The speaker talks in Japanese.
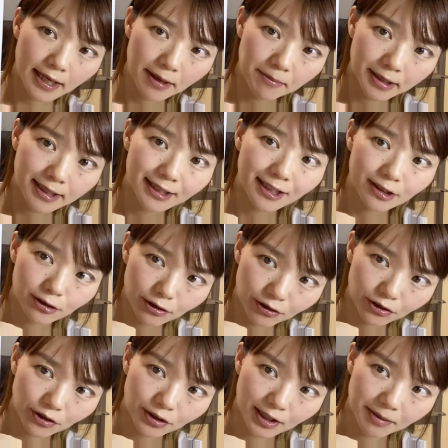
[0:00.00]
円までですよ
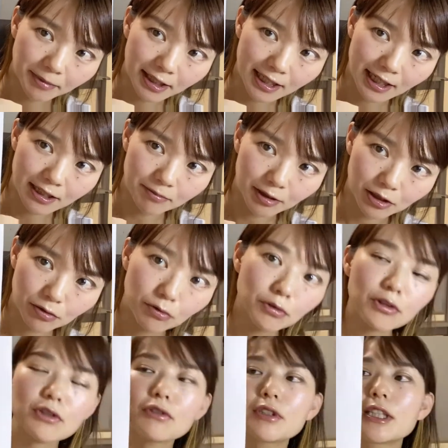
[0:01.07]
という決まりがあります。この
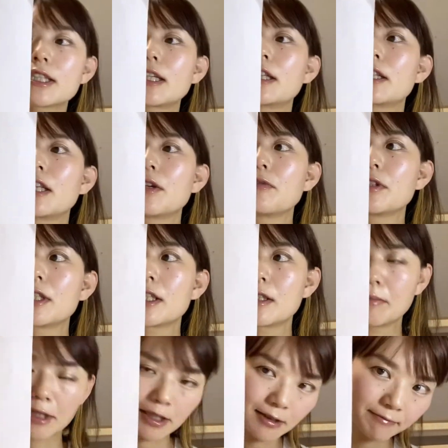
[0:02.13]
ように算定をいたし
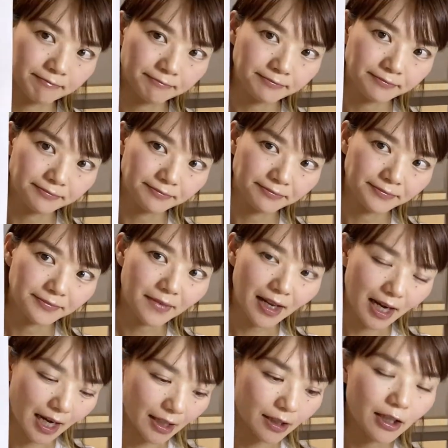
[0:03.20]
ます。
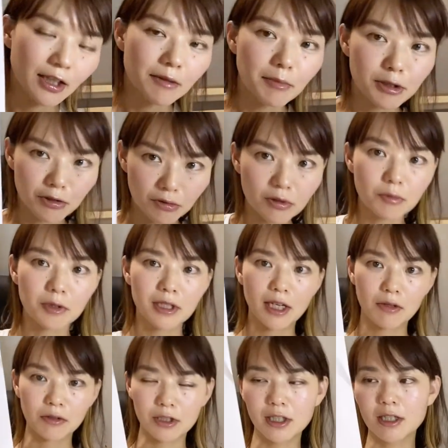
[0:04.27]
はい。ちょっとやや
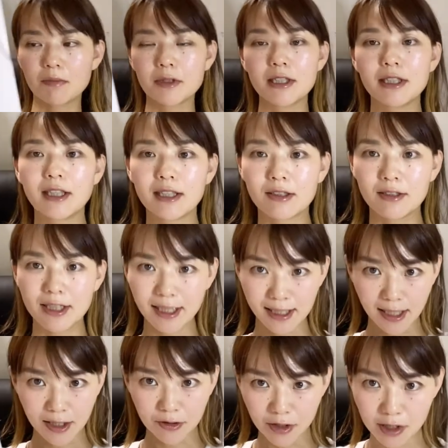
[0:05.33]
こしいかもしれないですけど、実
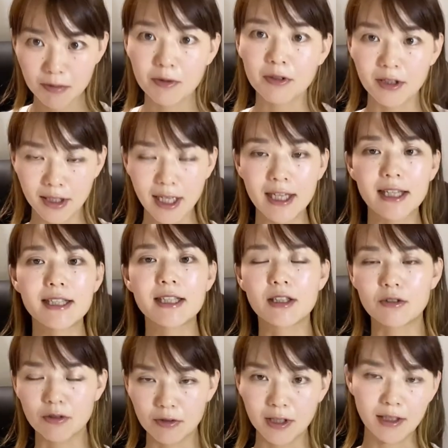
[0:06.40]
際自分のね、家賃が
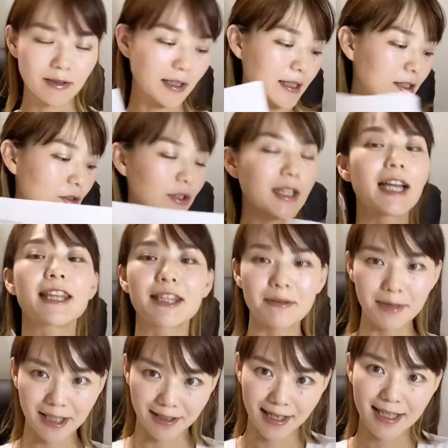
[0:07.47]
どういうふうになるか、ちょっとやって
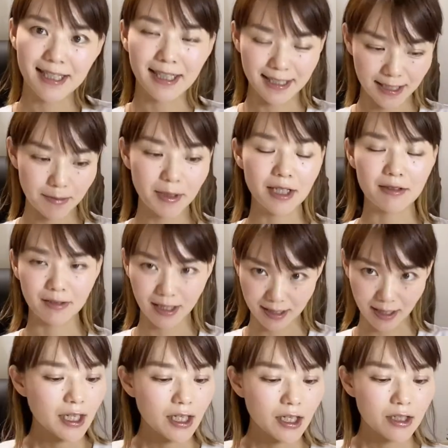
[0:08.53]
みて、計算してみてくだ
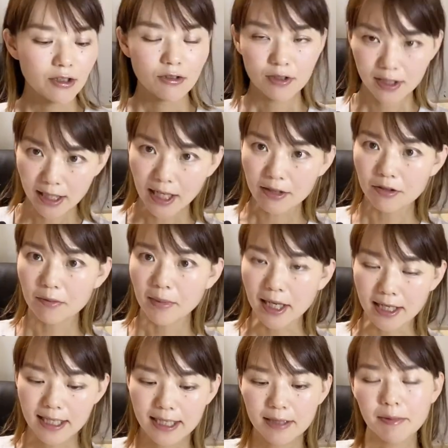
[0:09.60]
さい。そして、一
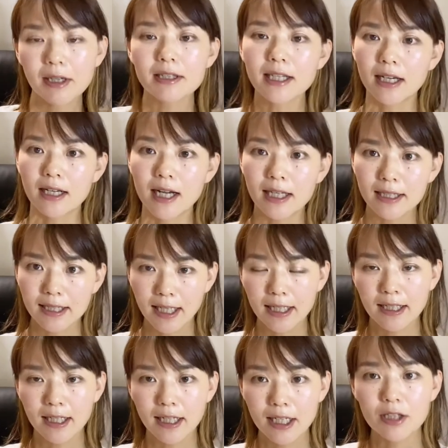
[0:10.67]
番じゃあ簡単な
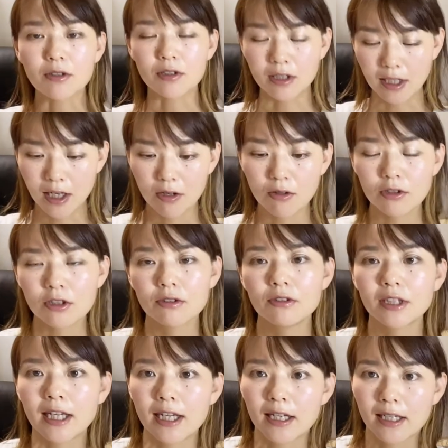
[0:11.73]
例としてね、こういうふう
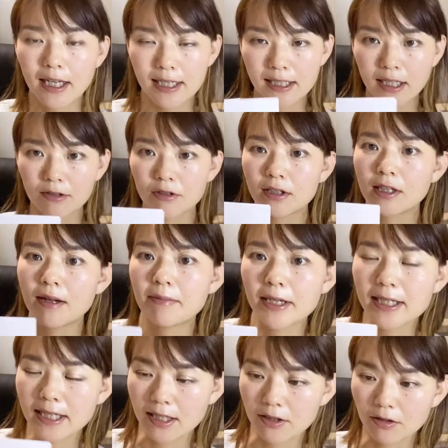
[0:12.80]
な計算をすればい
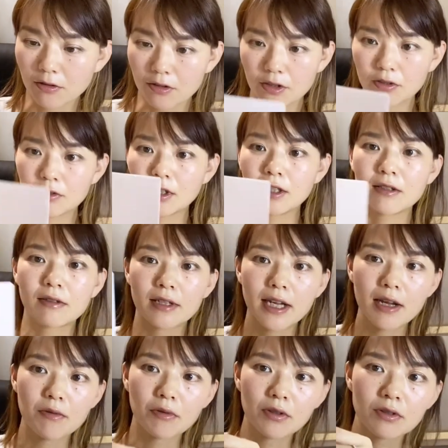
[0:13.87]
いですよっていうふうな
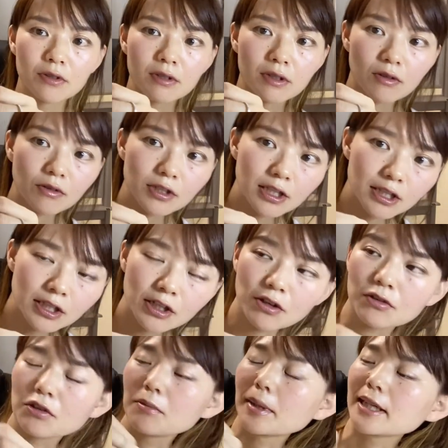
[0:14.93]
例を、個人事業
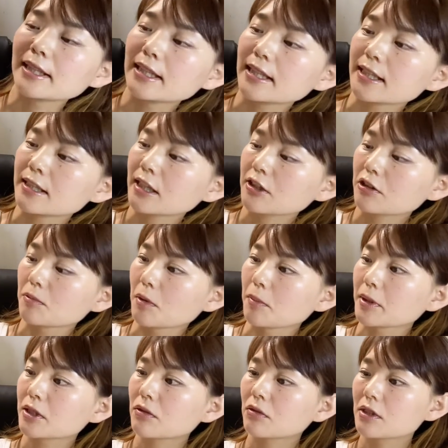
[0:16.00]
の場合で出したいと思い
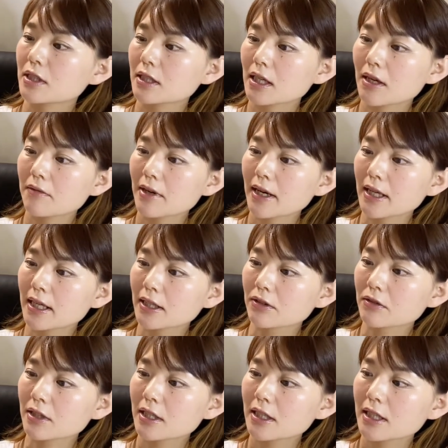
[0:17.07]
ます。こちらは、
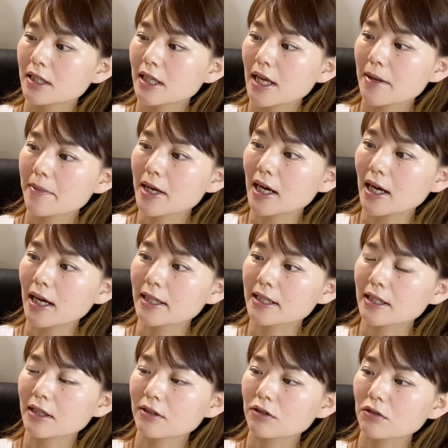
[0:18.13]
申請日が8
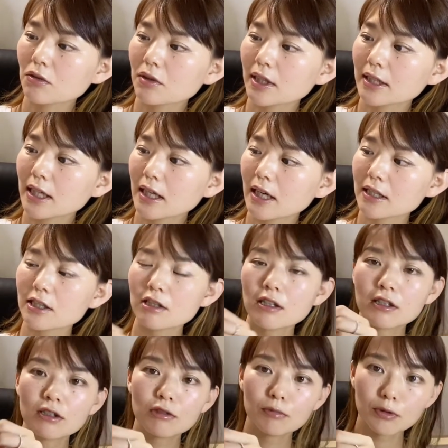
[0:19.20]
月10日で、8
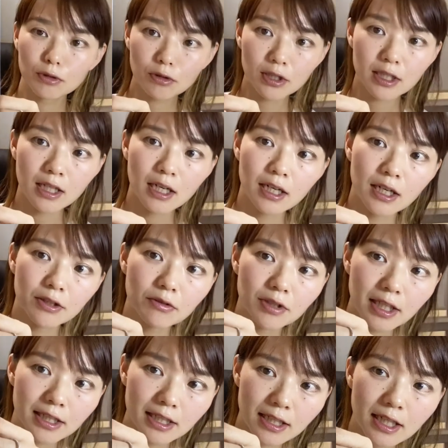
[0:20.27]
月分の支払いの家
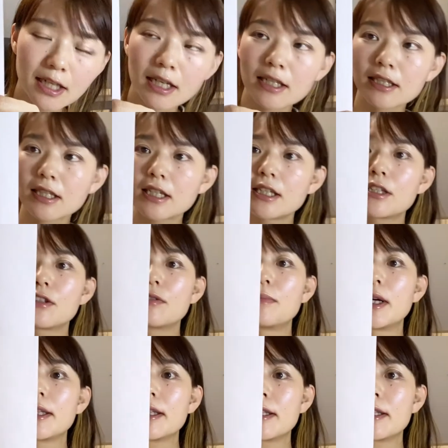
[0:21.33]
賃が完成している場合で